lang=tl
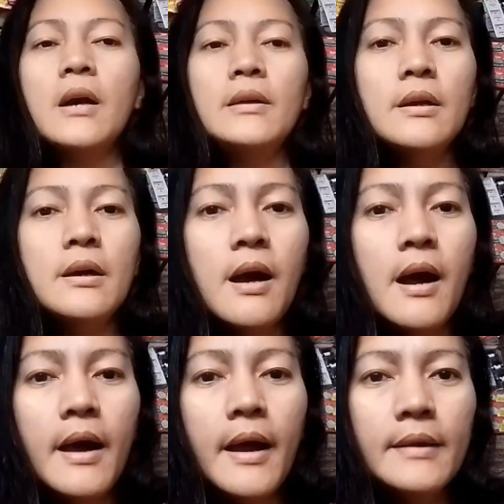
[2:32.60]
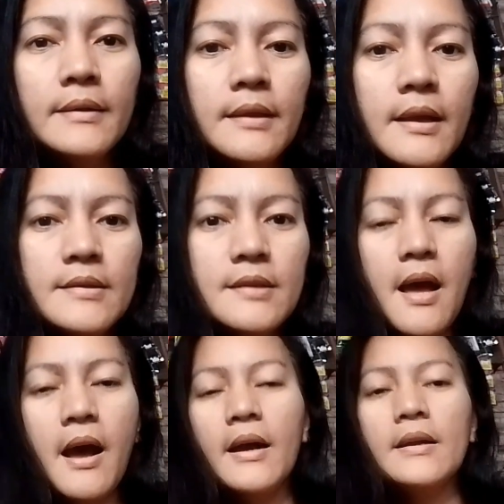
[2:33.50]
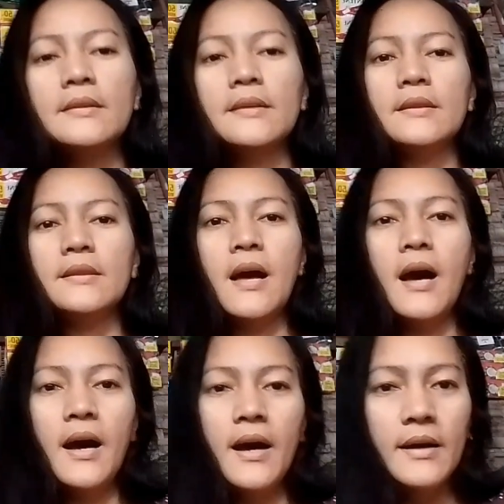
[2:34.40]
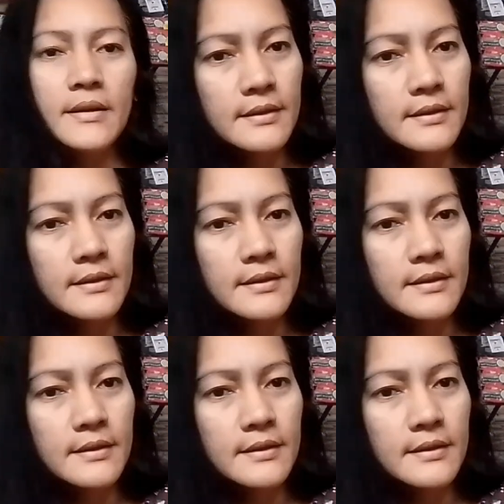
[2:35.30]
ng ahente sa aking tindahan.